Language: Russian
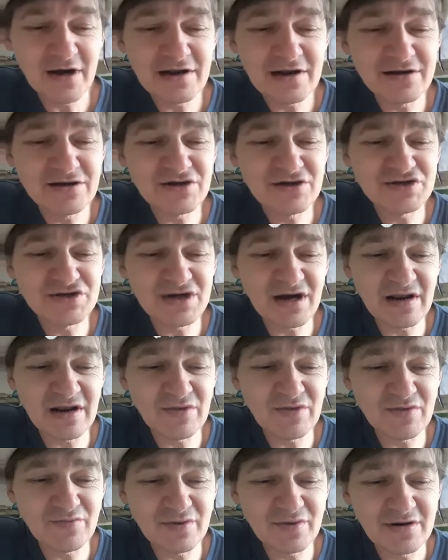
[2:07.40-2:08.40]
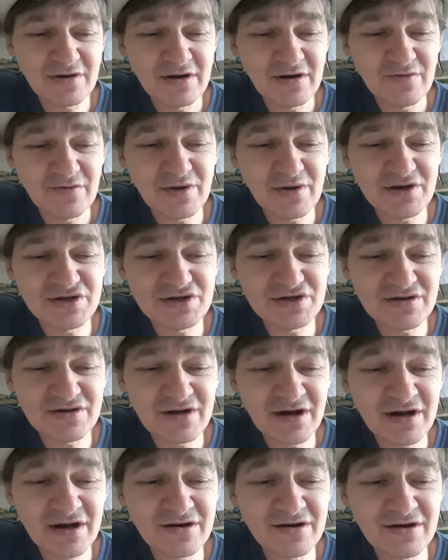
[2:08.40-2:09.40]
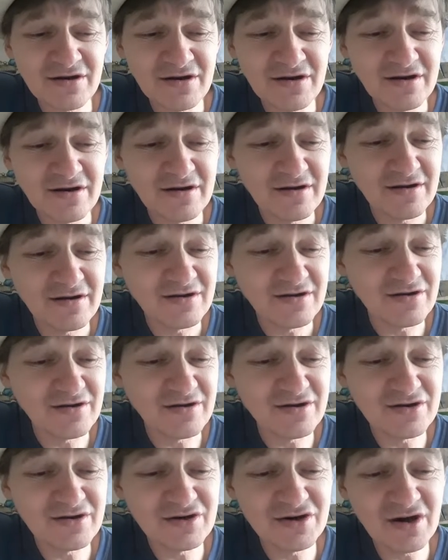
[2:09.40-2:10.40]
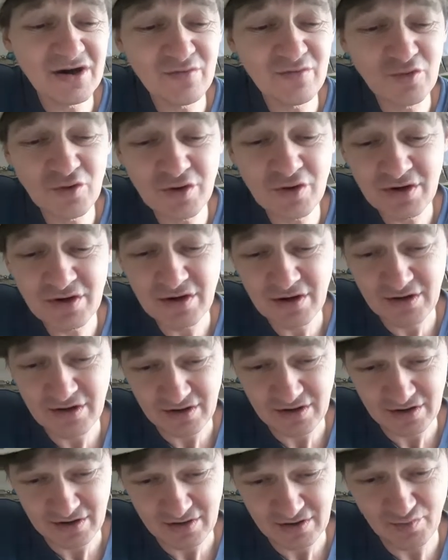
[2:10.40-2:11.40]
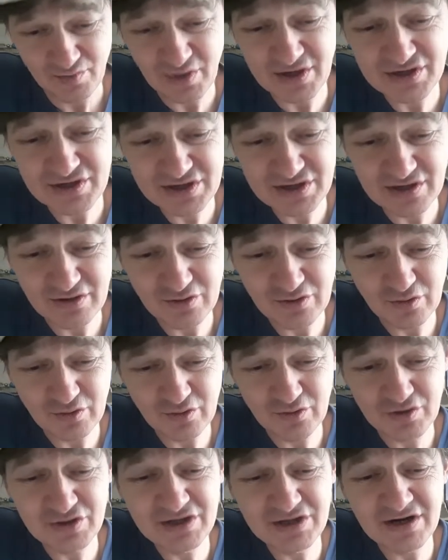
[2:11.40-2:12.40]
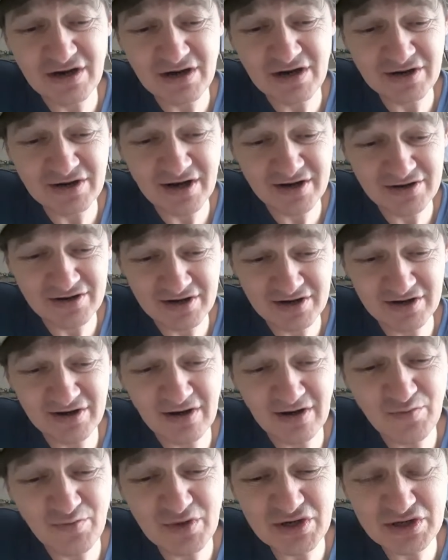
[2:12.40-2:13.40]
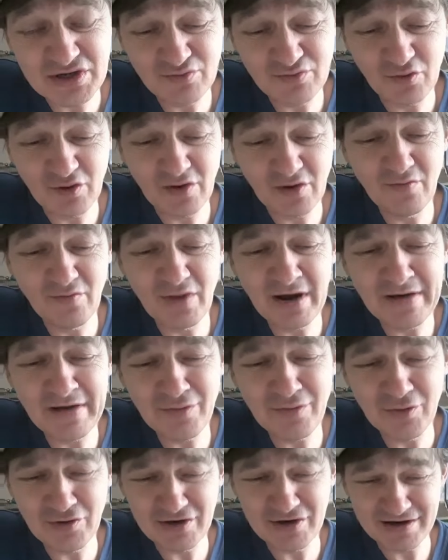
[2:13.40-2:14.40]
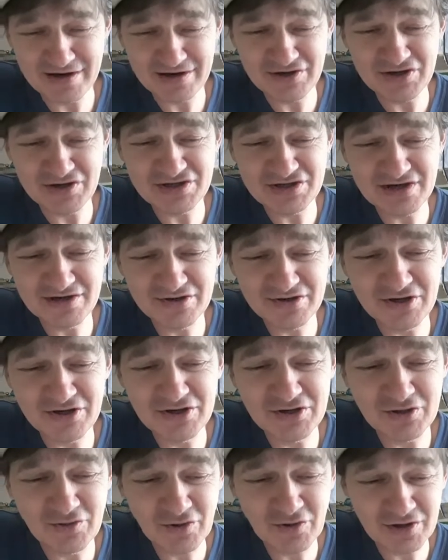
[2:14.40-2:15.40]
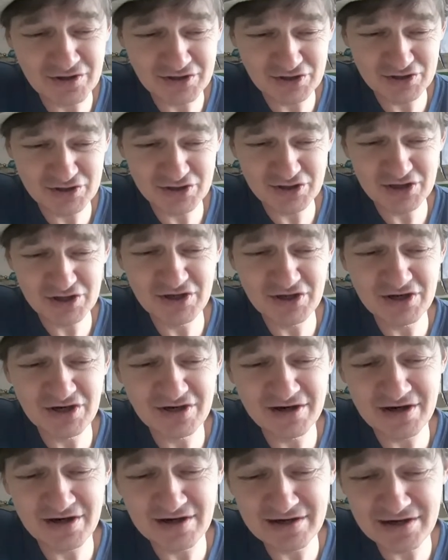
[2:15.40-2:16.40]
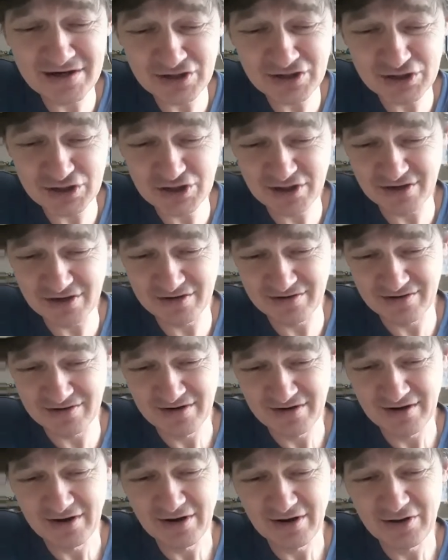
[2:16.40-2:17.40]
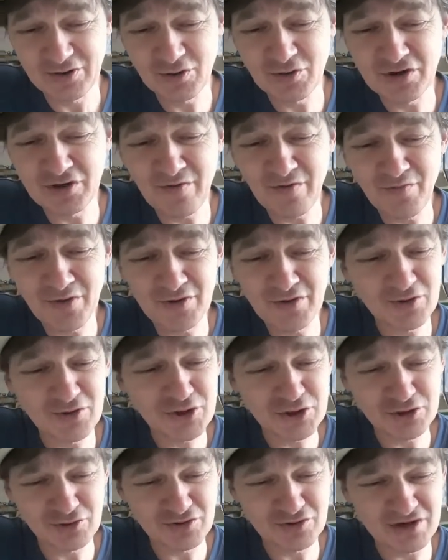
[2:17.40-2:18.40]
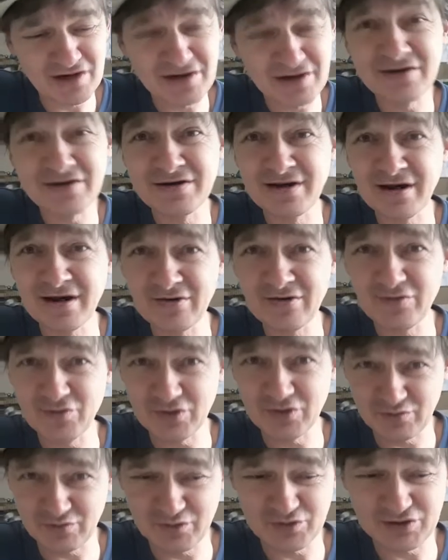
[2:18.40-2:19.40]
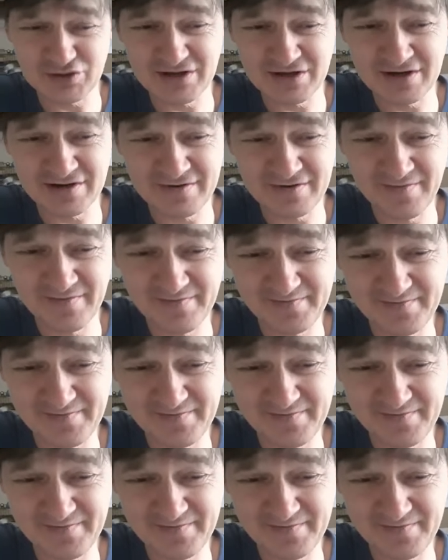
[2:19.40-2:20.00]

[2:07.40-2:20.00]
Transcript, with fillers: Парень из армии при присылает домой посылку с гранатой и письмо. «Бабуля, если ты дернешь это колечко, то я получу три дня отпуска».